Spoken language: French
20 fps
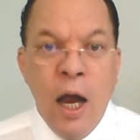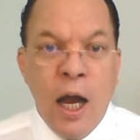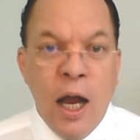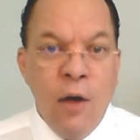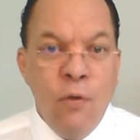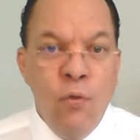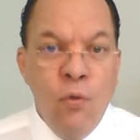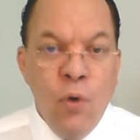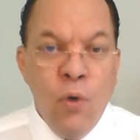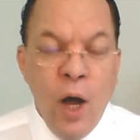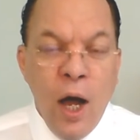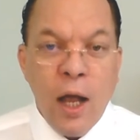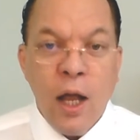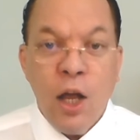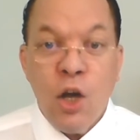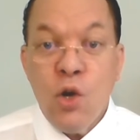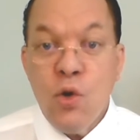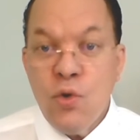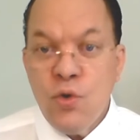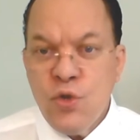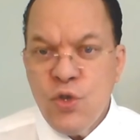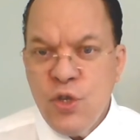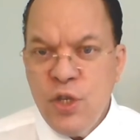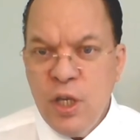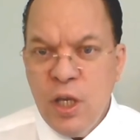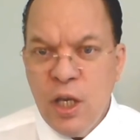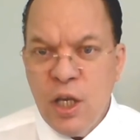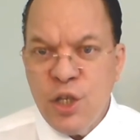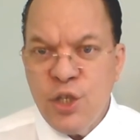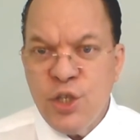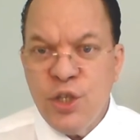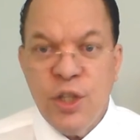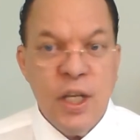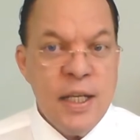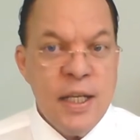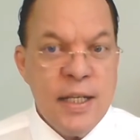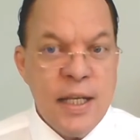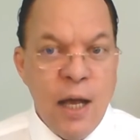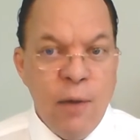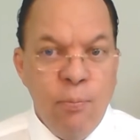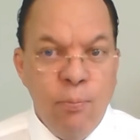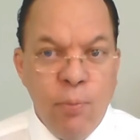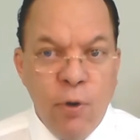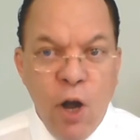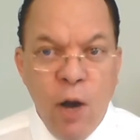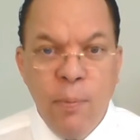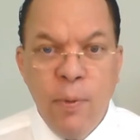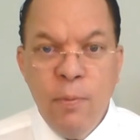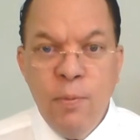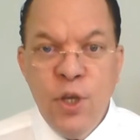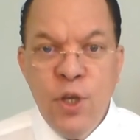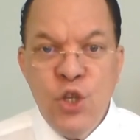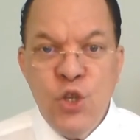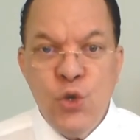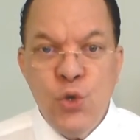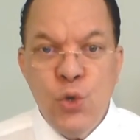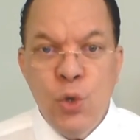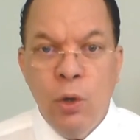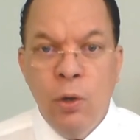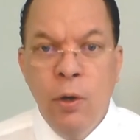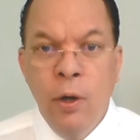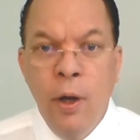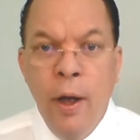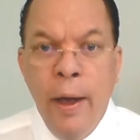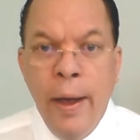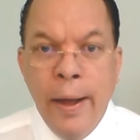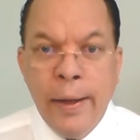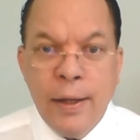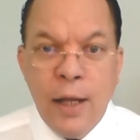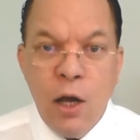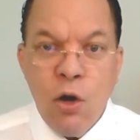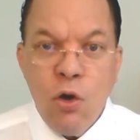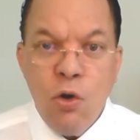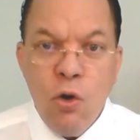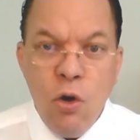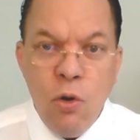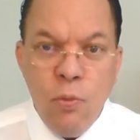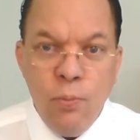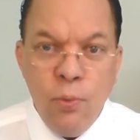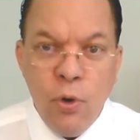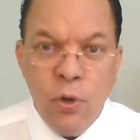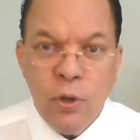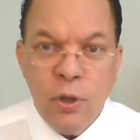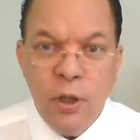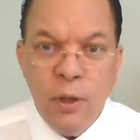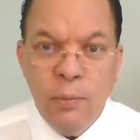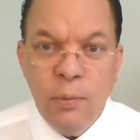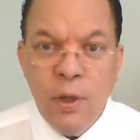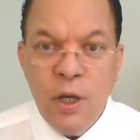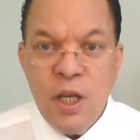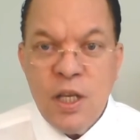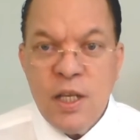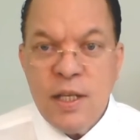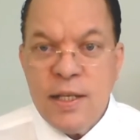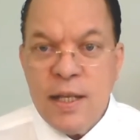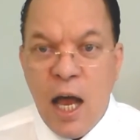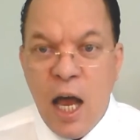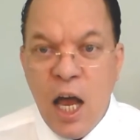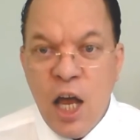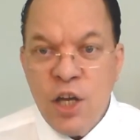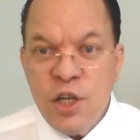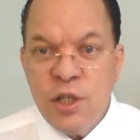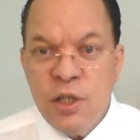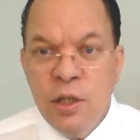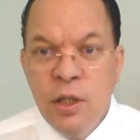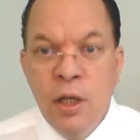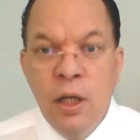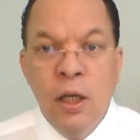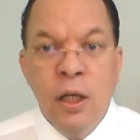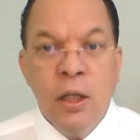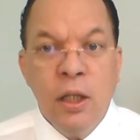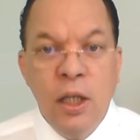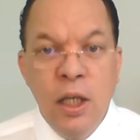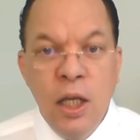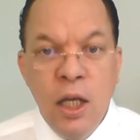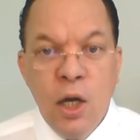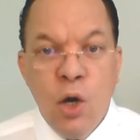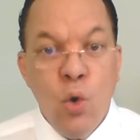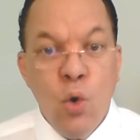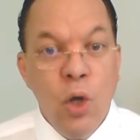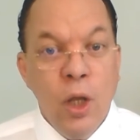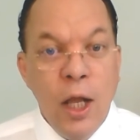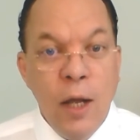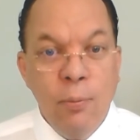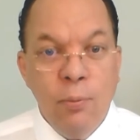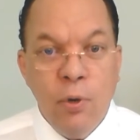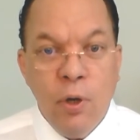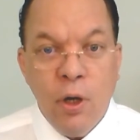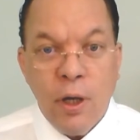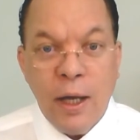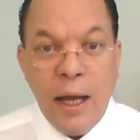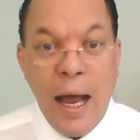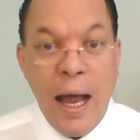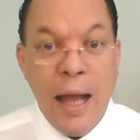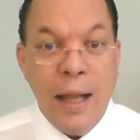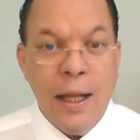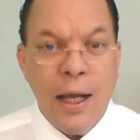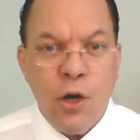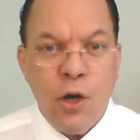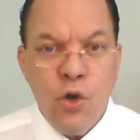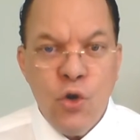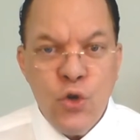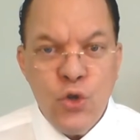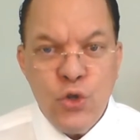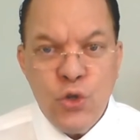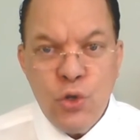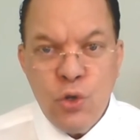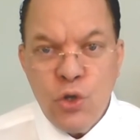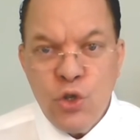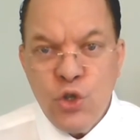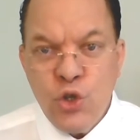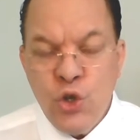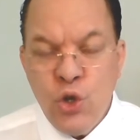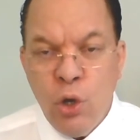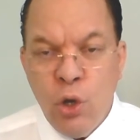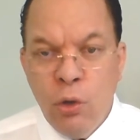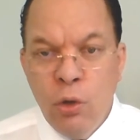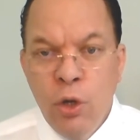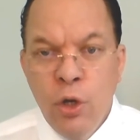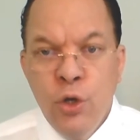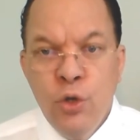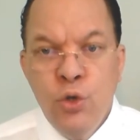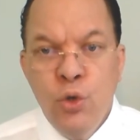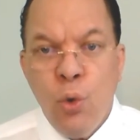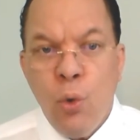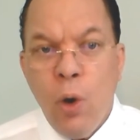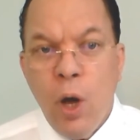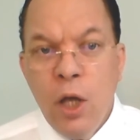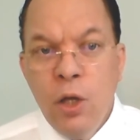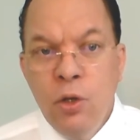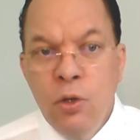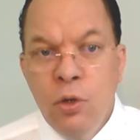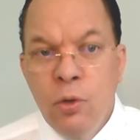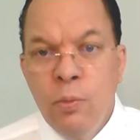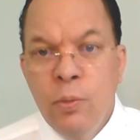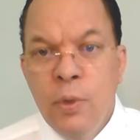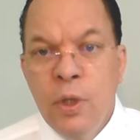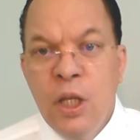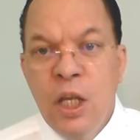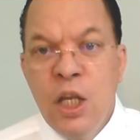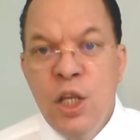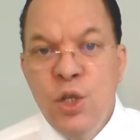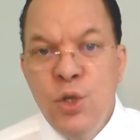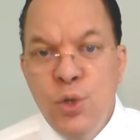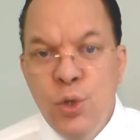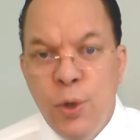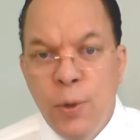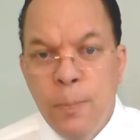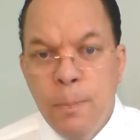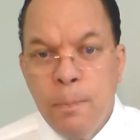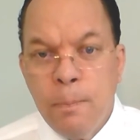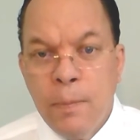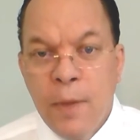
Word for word: qu'avoir conscience de sa propre mission est un comportement sage qui collabore à la construction du royaume de Dieu.